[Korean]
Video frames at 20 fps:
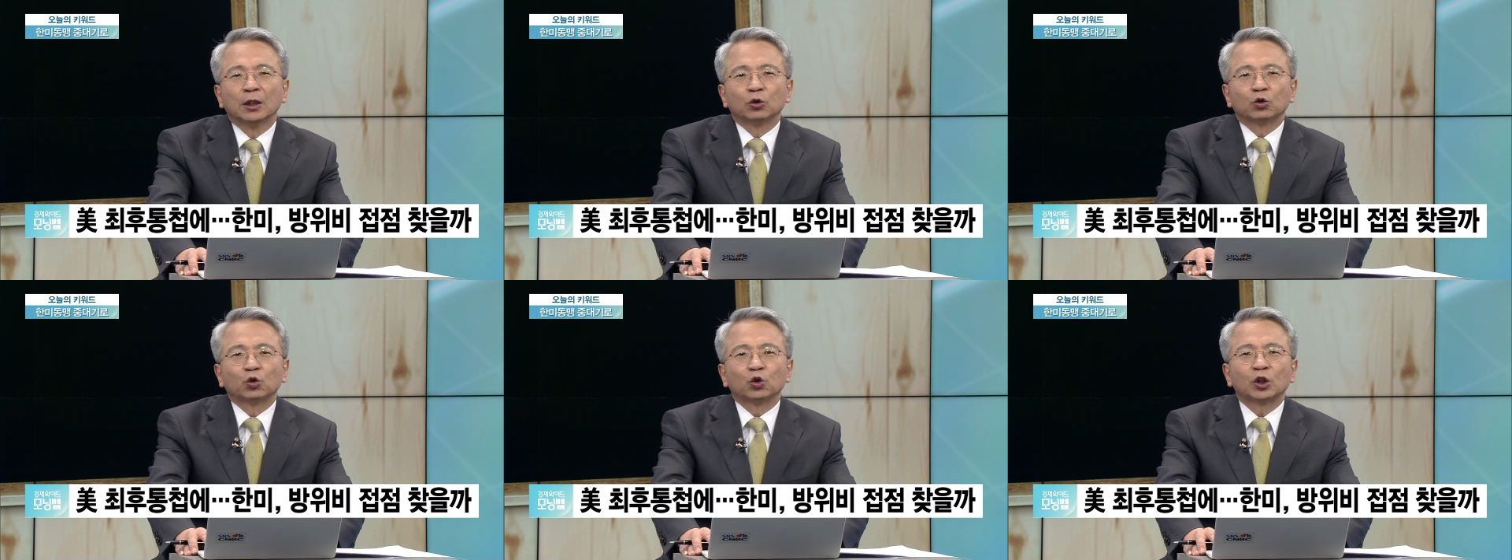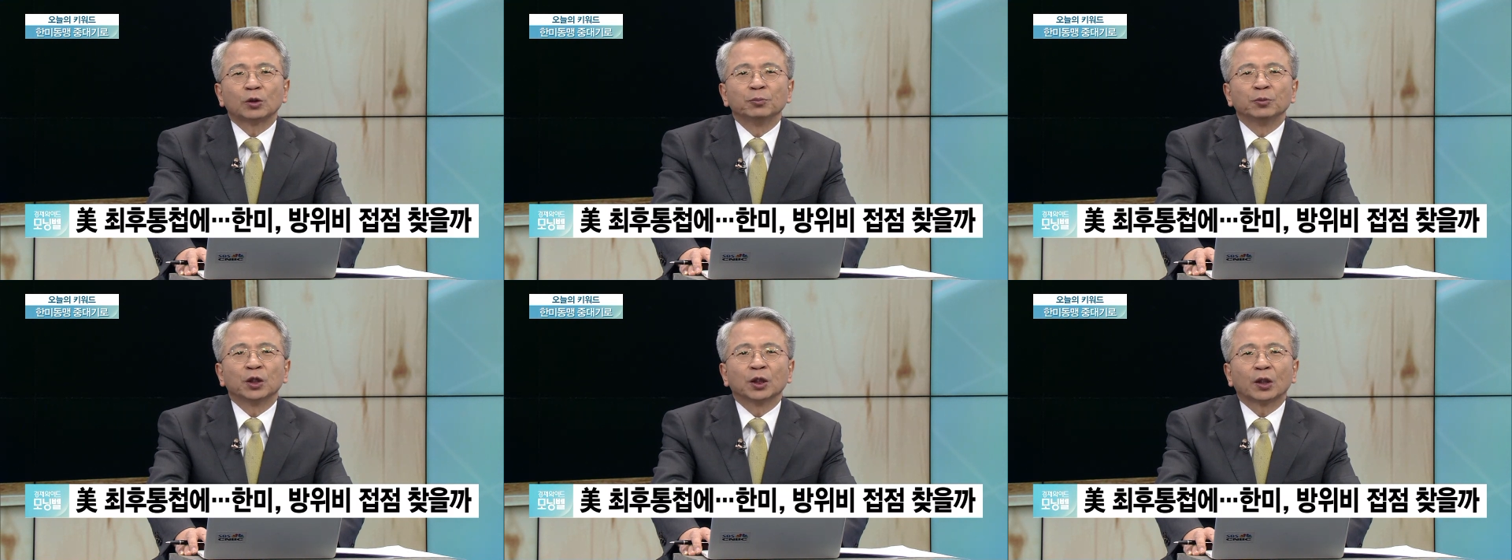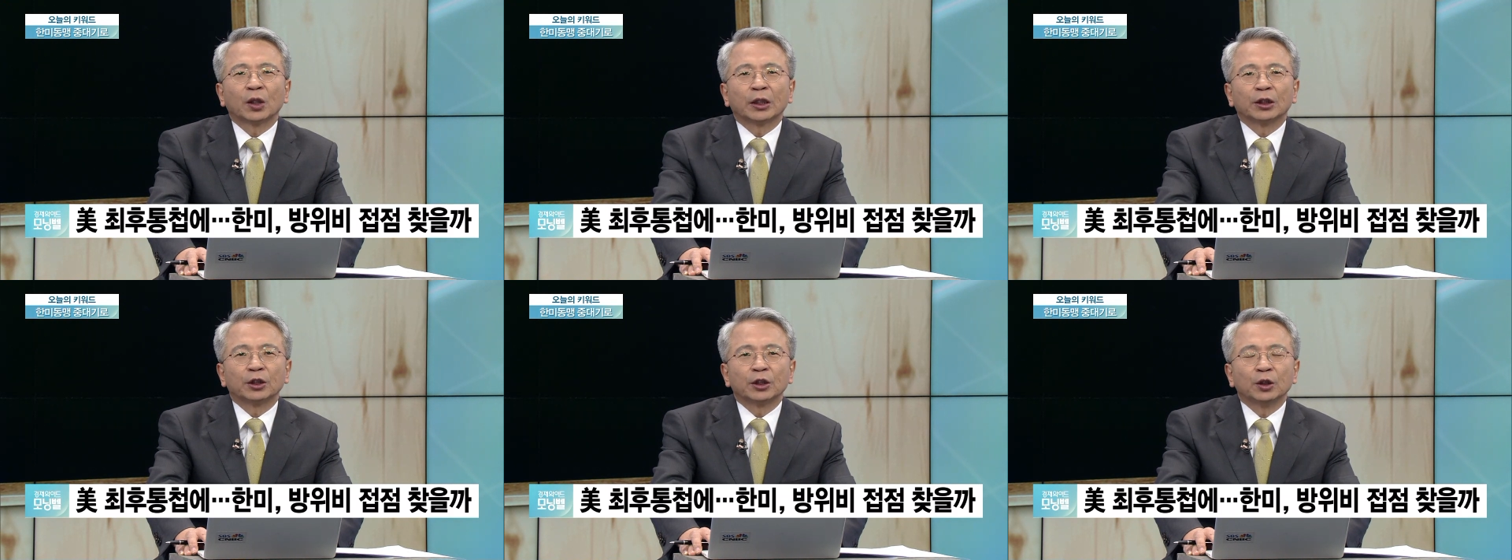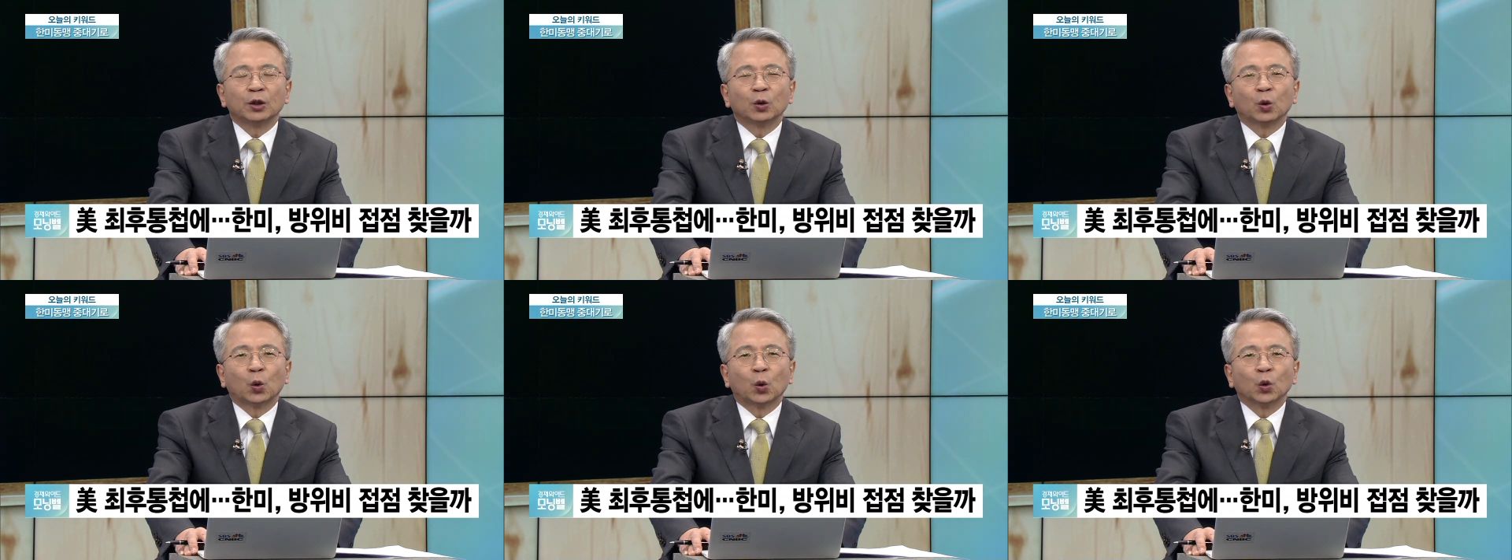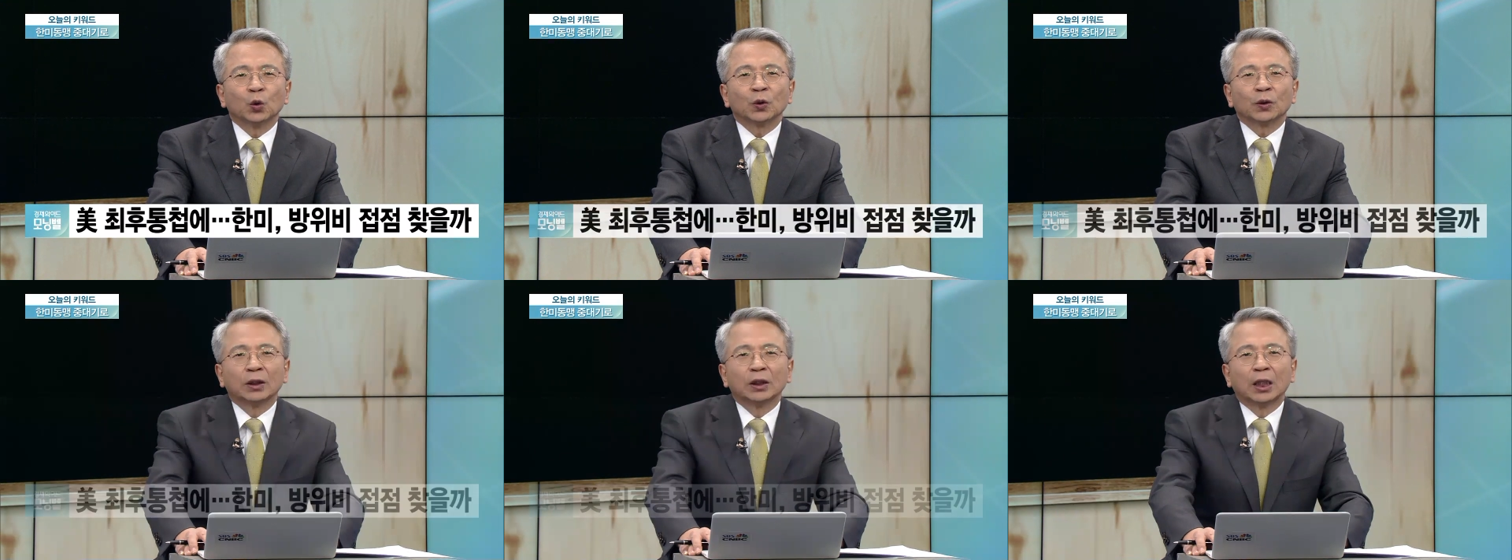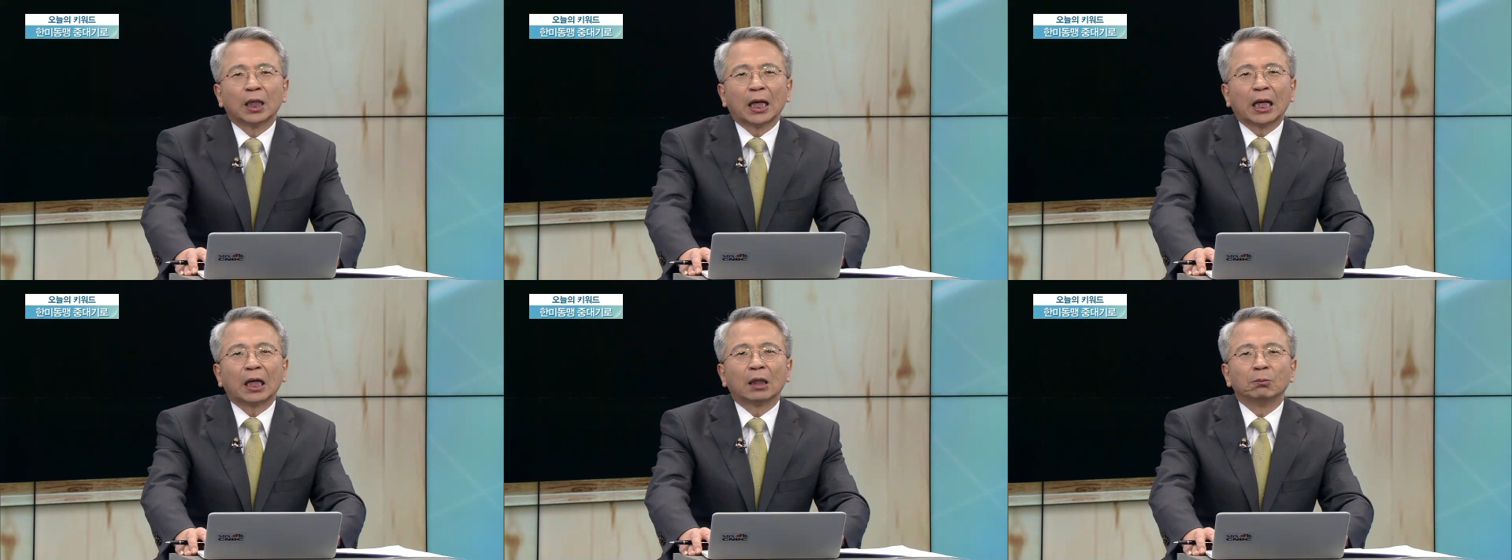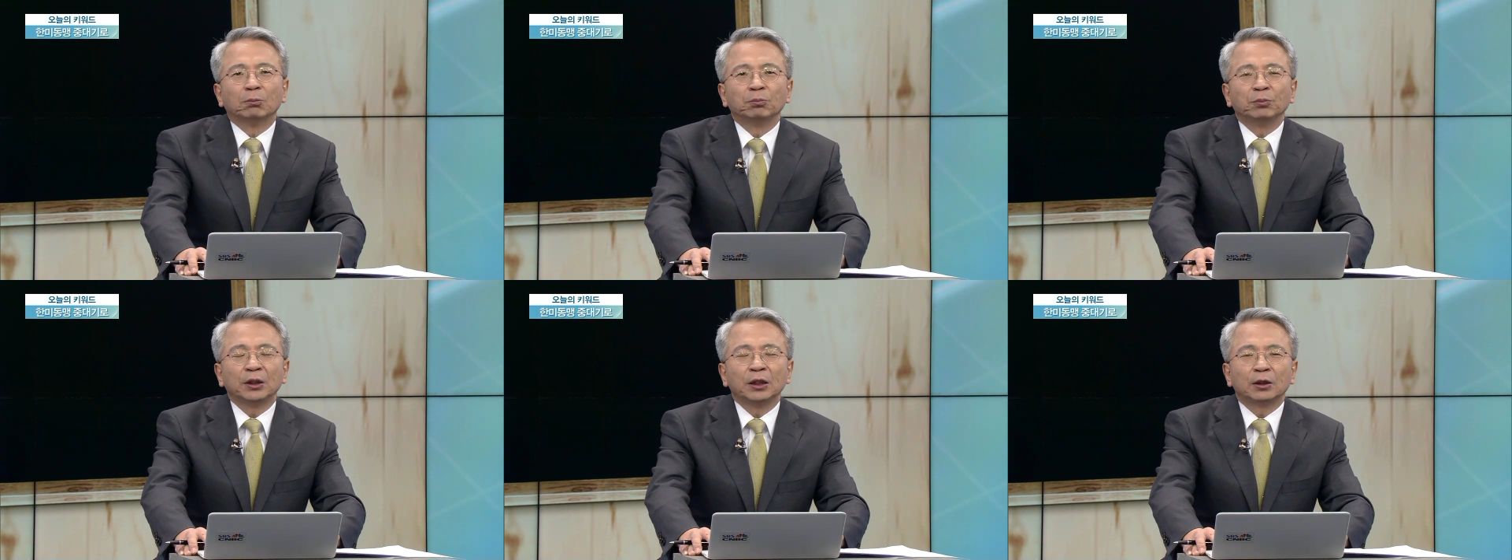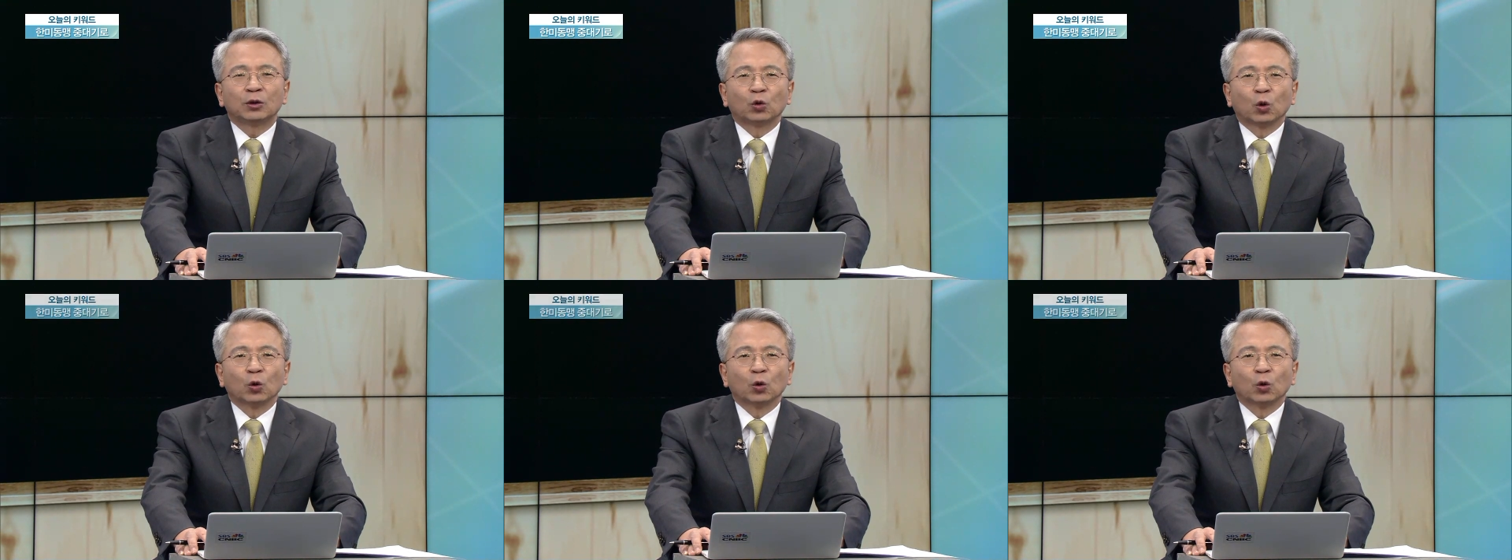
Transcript: 수십 년간 이어온 한미